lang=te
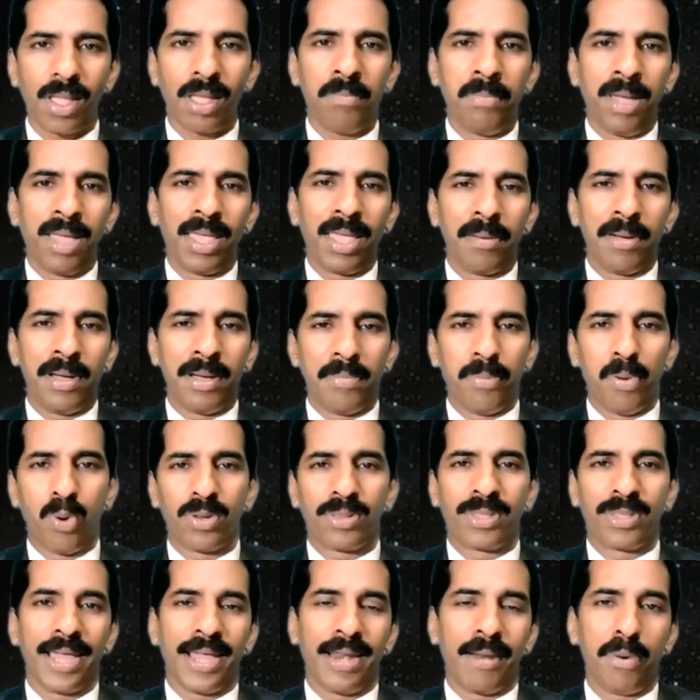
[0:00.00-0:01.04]
మహిమ
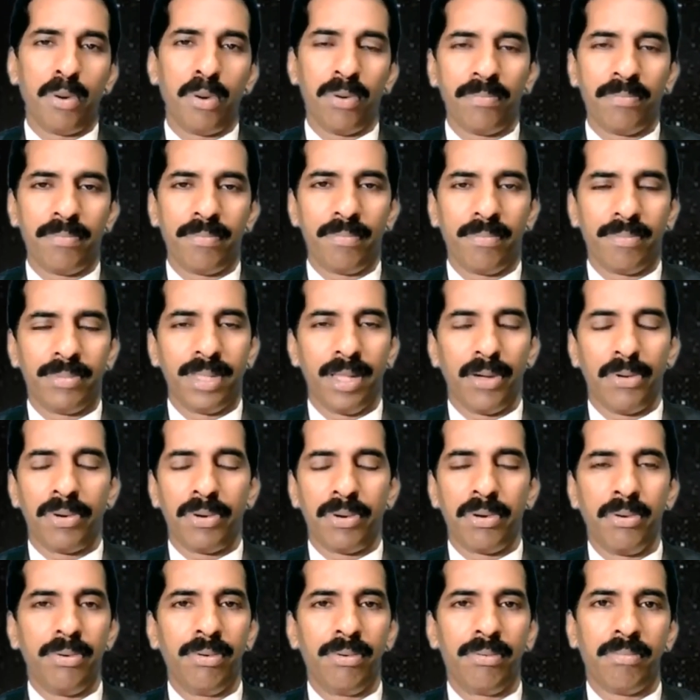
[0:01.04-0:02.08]
పూర్తి అనుభవం
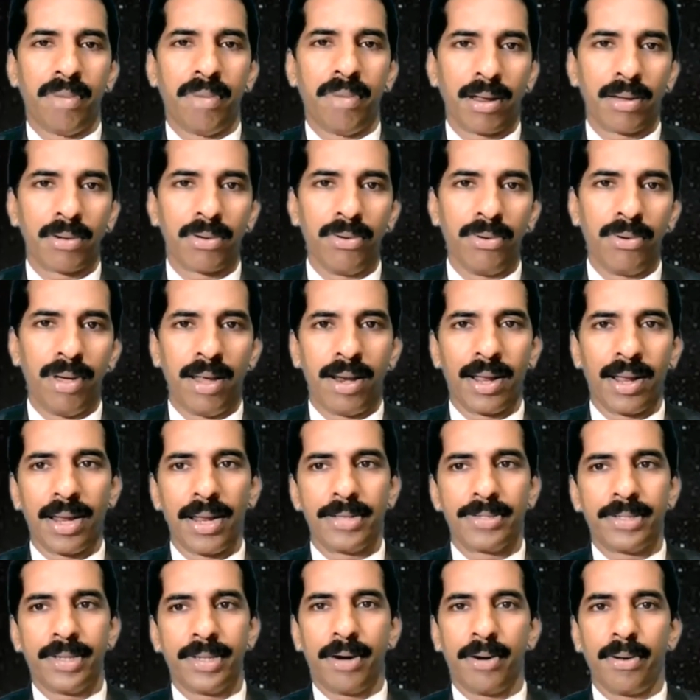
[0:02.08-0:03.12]
దేవుడు మనకు
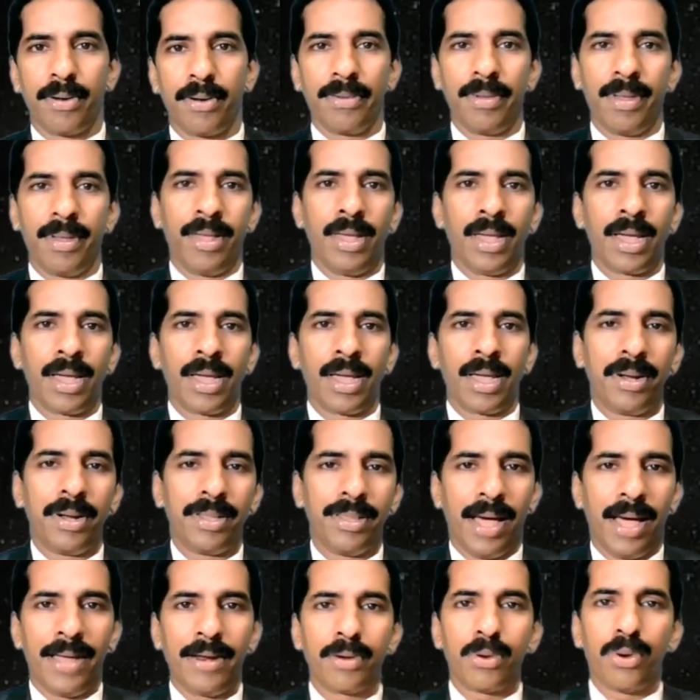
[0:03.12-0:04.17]
అనుగ్రహిస్తాడు ఇప్పుడు
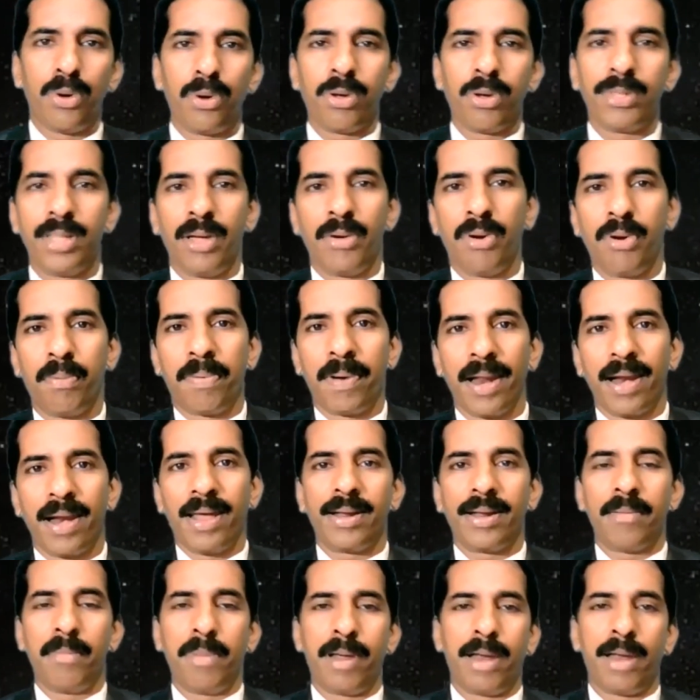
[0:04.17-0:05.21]
దాని కొరకు దేవుడు
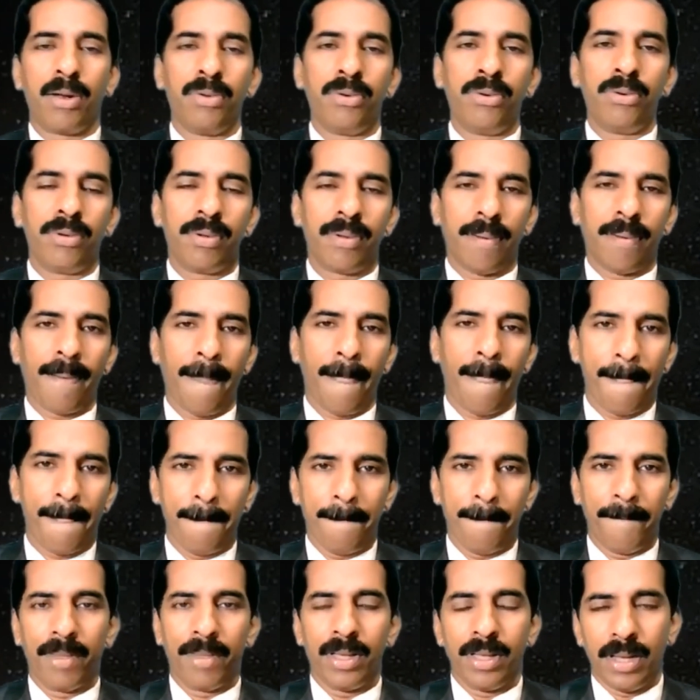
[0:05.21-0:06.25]
ప్రియులారా మనల్ని
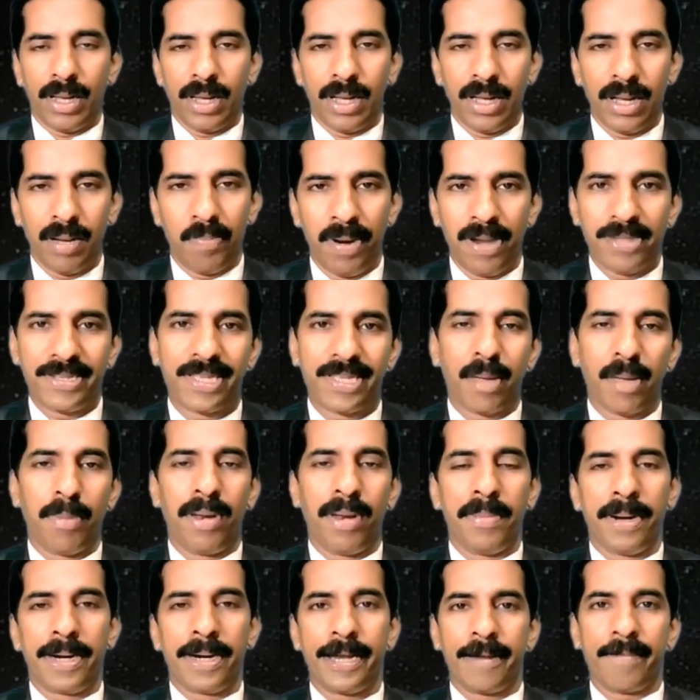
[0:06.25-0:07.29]

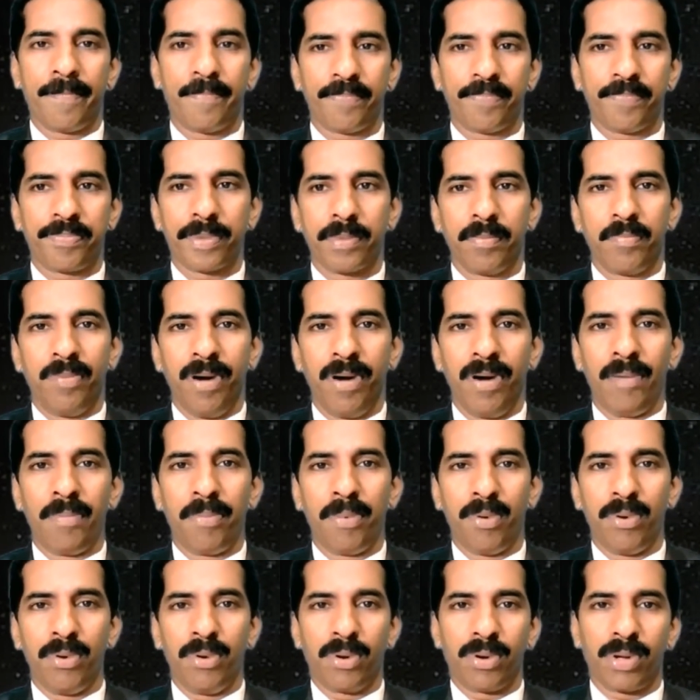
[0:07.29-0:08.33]
పిలిచామన్నమాట పిలుపు
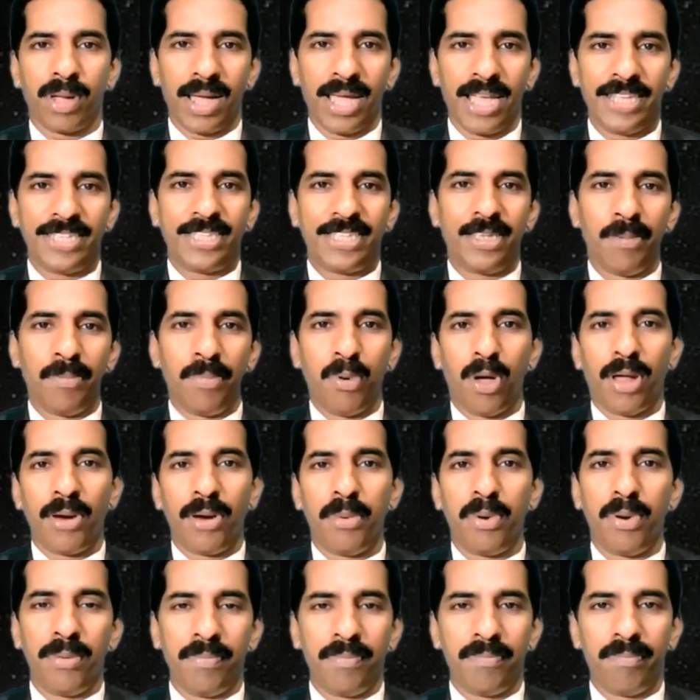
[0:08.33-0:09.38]
ఒక హెచ్చింపు
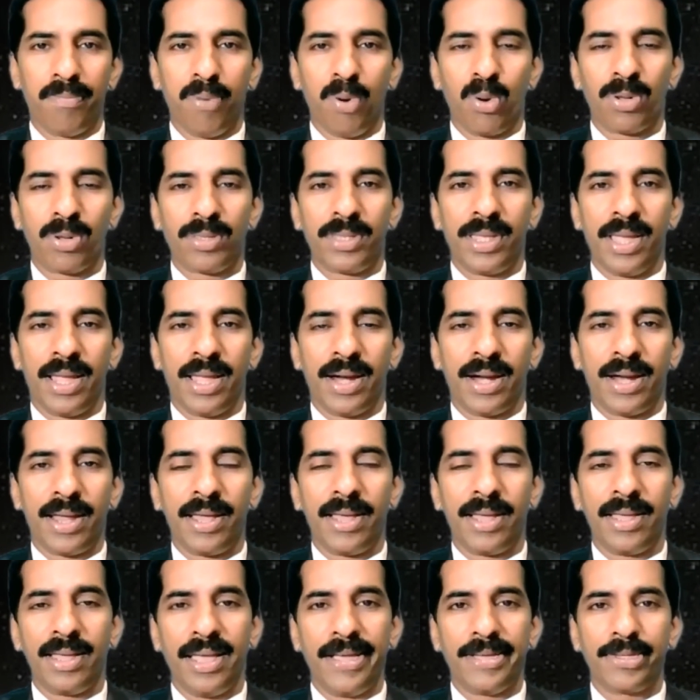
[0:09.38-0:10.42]
అనుభవం పూర్తి అంటే
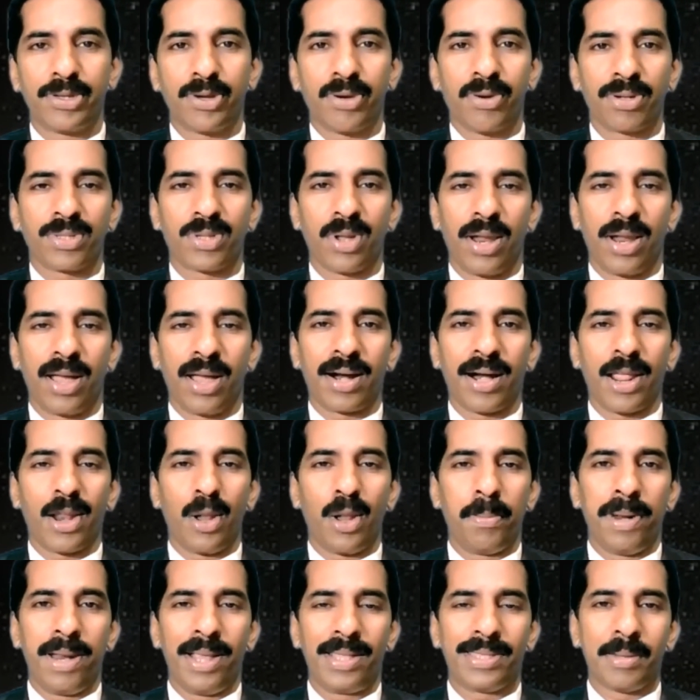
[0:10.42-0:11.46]
యేసుకృష్ణుడు
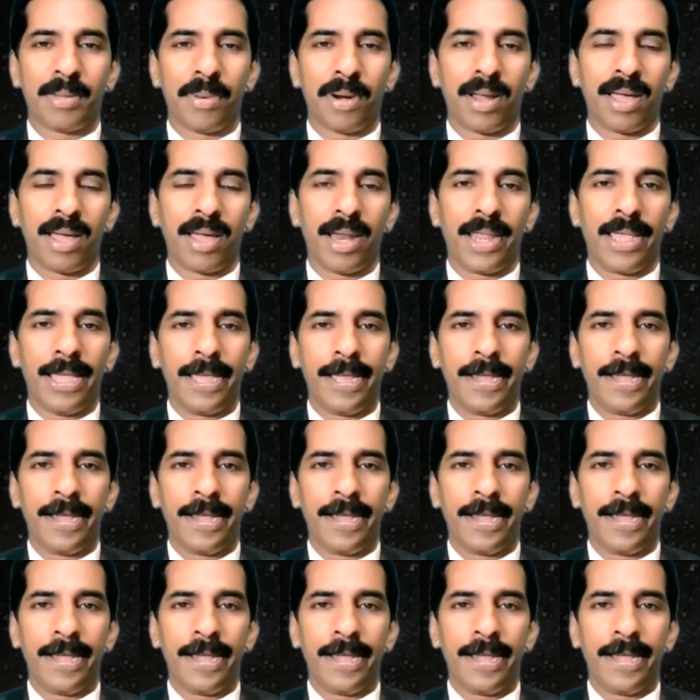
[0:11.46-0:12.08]
అక్కడలో మనం ఎత్తపడాలి